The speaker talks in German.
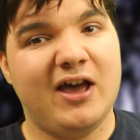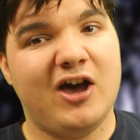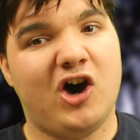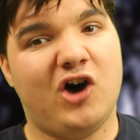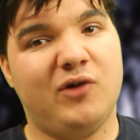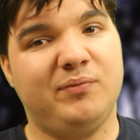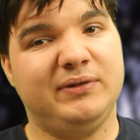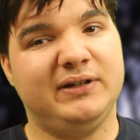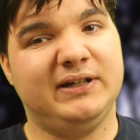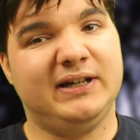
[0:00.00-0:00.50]

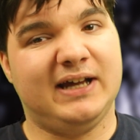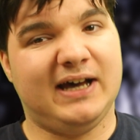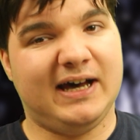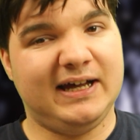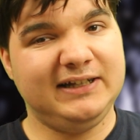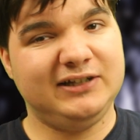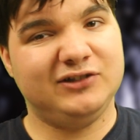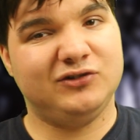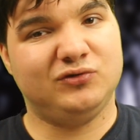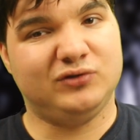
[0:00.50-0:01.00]
ob er der
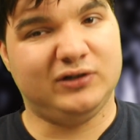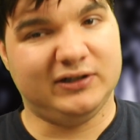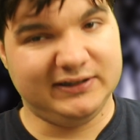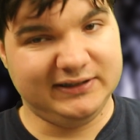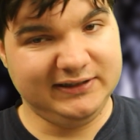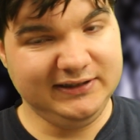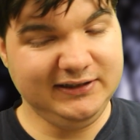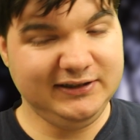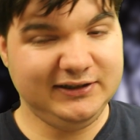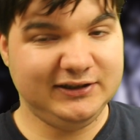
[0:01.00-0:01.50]
hat oder
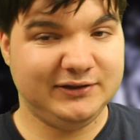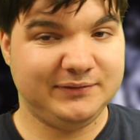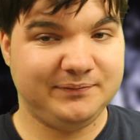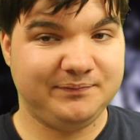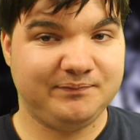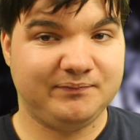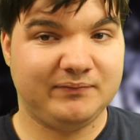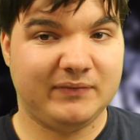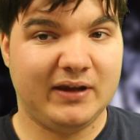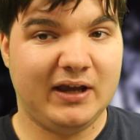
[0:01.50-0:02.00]
nicht.
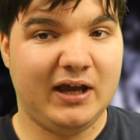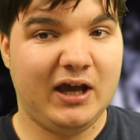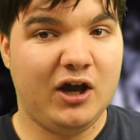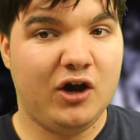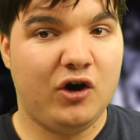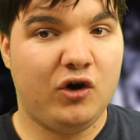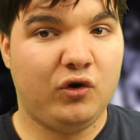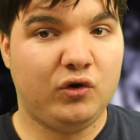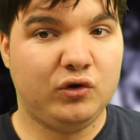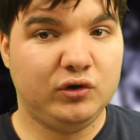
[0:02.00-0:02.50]

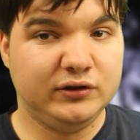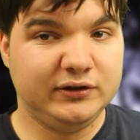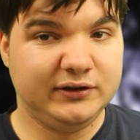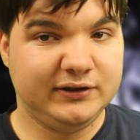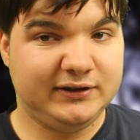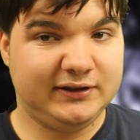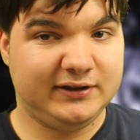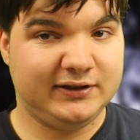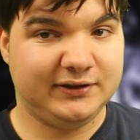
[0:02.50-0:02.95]
Und